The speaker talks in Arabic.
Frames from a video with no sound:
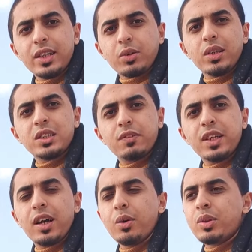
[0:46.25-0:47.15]
انت كويس
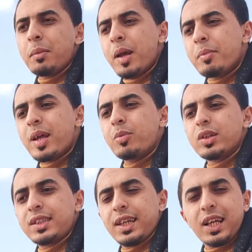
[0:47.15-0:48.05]
فيها او تمام يعني
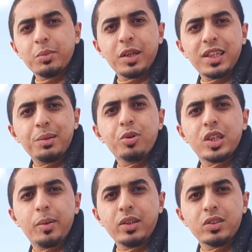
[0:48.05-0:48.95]
ممكن تذاكرها عادي من الكتاب
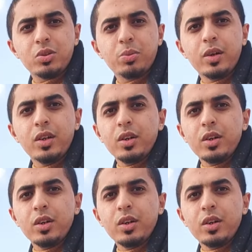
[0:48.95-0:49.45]
ممكن تتابع على اليوتيوب